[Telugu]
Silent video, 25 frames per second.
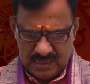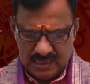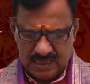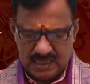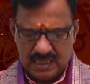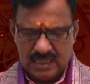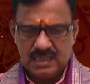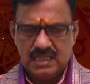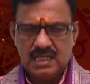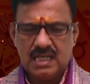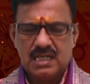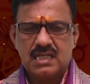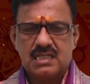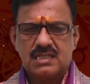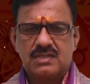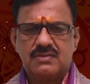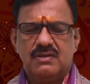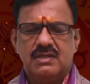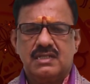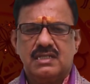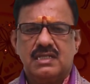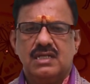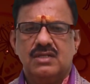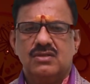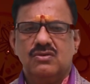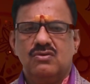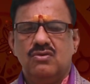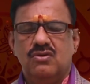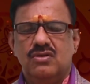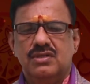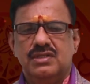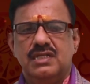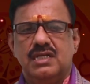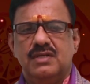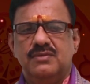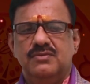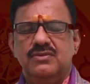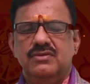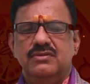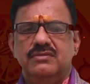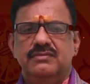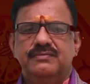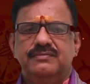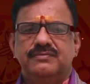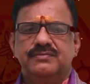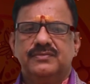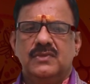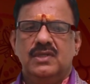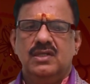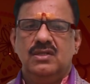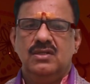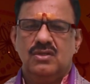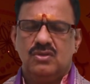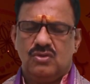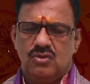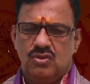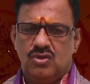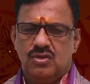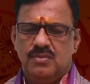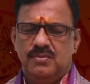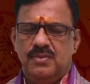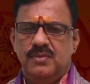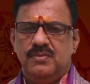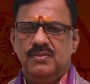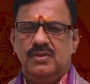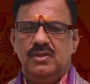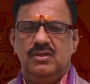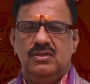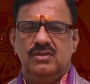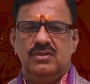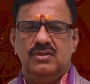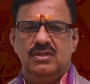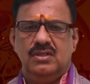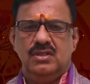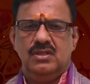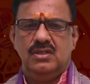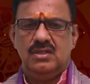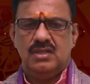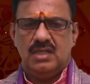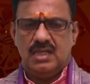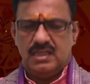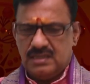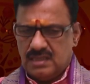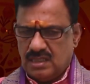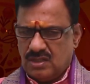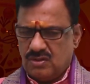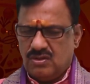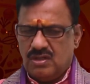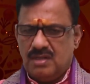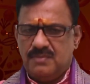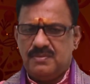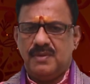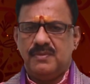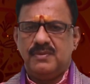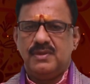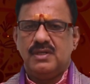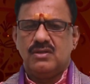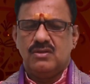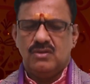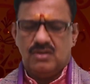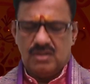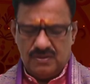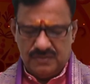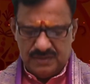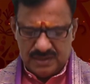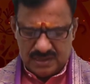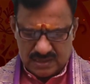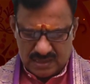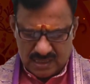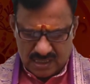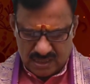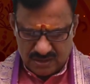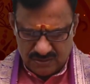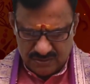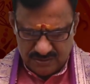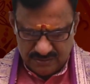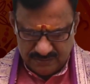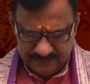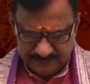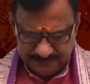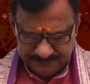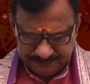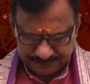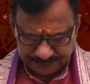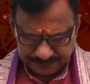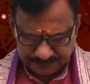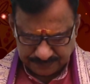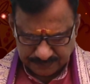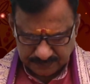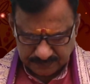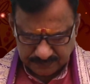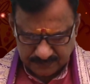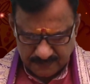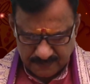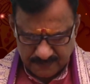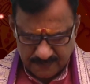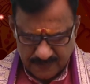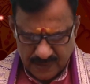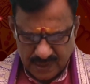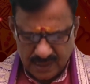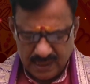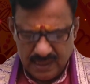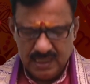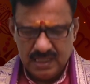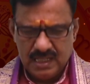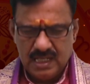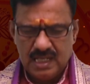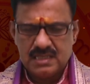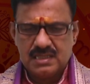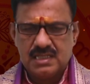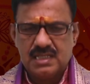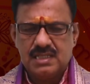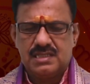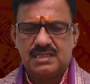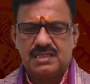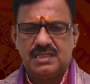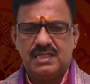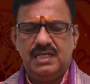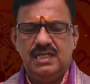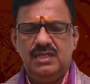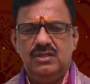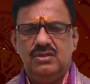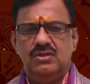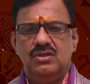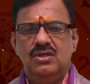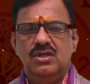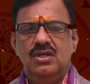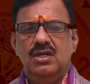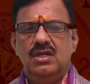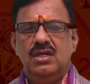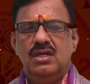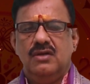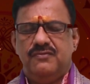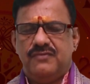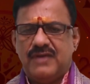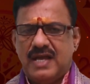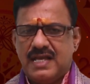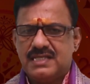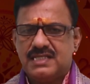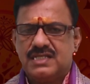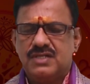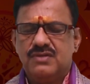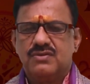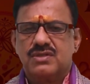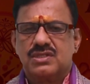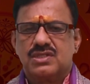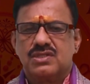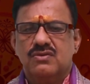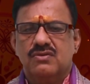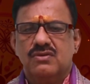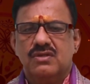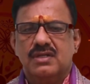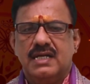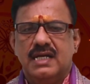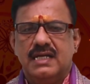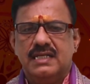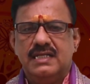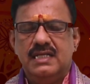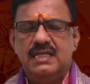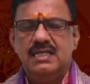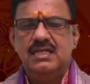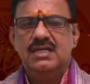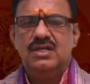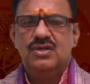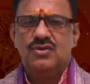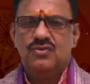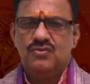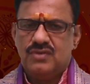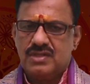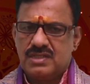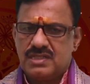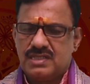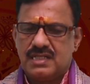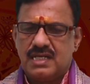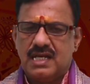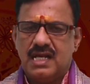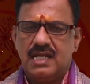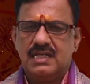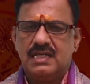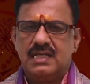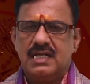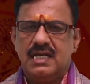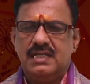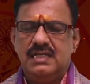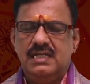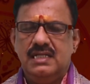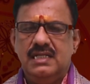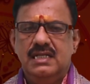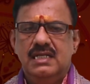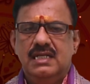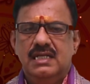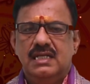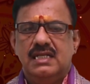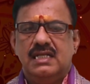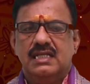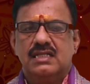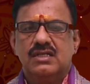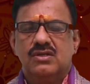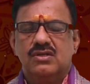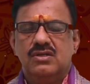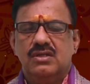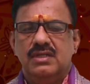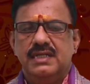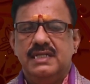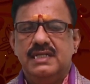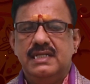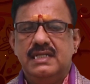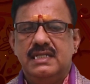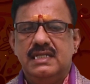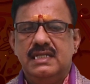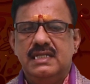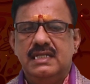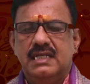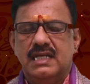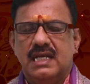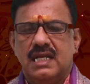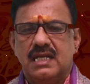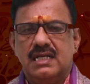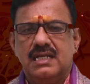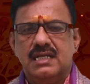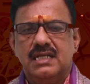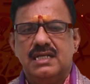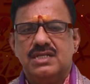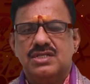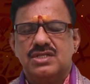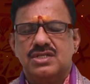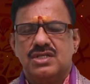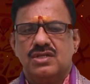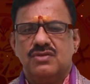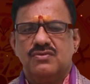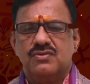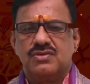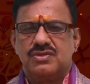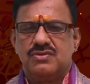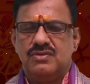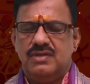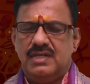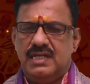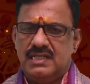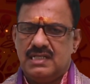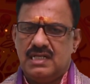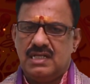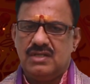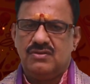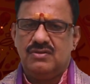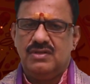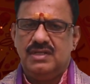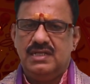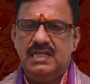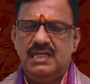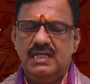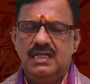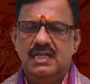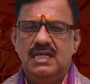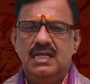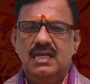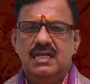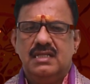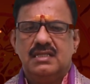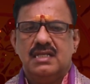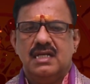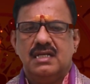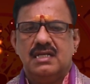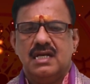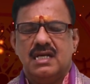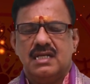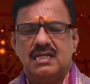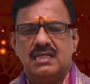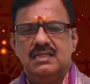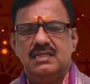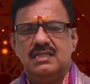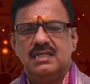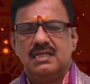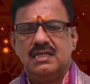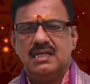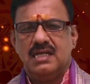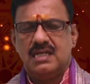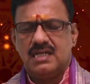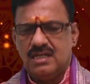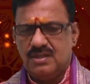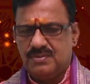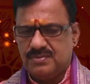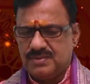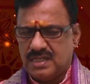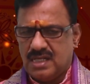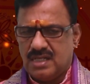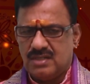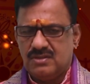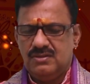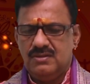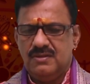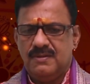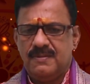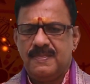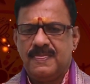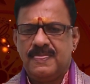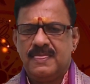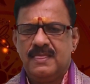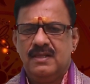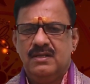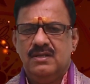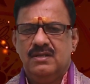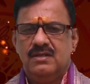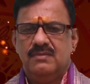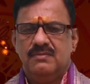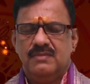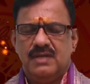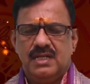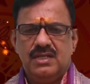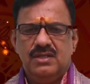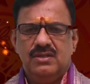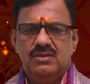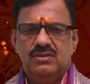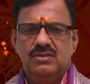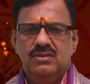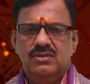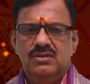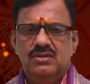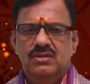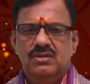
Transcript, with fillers: ఈ కన్యారాశి వారికి అనుకూల దినము కుటుంబంలో అందరూ కూడా మిమ్మల్ని గౌరవిస్తారు ఈ రాశి స్త్రీలు ఫ్యాన్సీ వస్తువులు కానీ వస్త్రాలు కానీ లేదా ఇంటిని అలంకరించుకునే వస్తువులు ఏదైనా కొన్ని దాన్ని ఆనందంగా గడుపుతారు మరియు